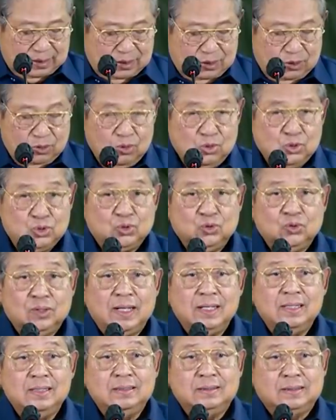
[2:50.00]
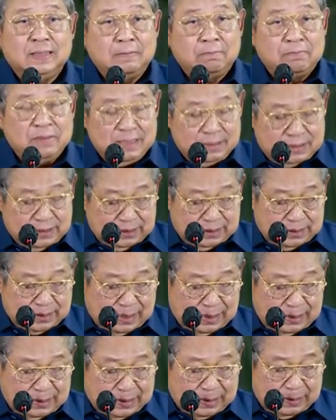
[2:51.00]
Usulan DPC
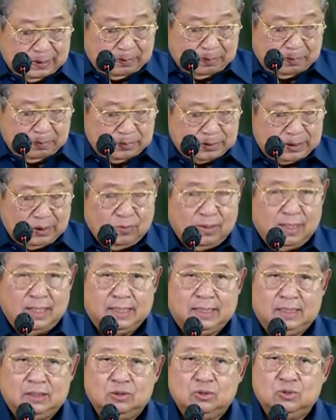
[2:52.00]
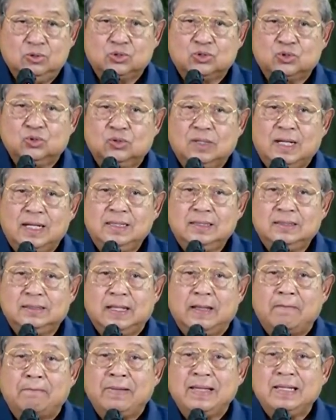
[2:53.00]
dan D, saya ulangi, usulan
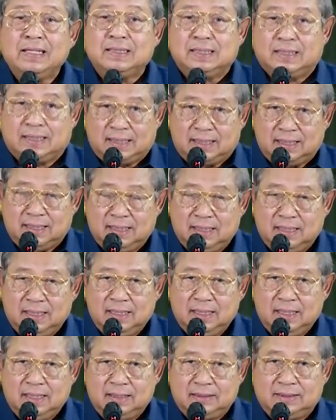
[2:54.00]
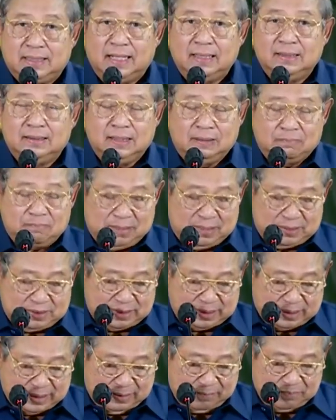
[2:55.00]
DPD dan
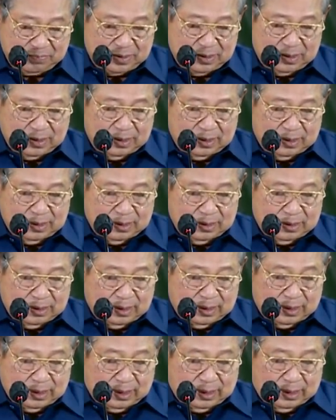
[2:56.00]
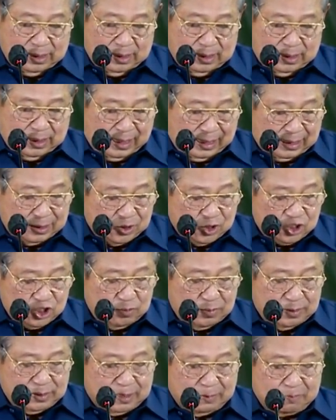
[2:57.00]
DPC harus
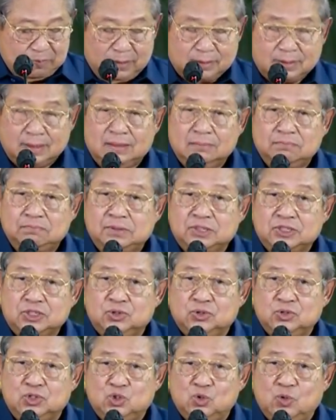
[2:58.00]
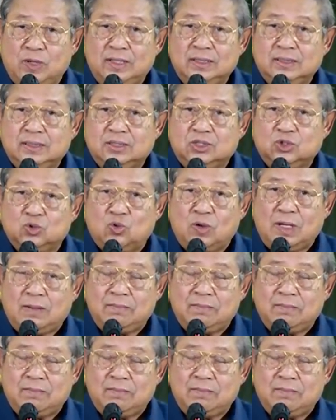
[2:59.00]
mendapatkan persetujuan ketua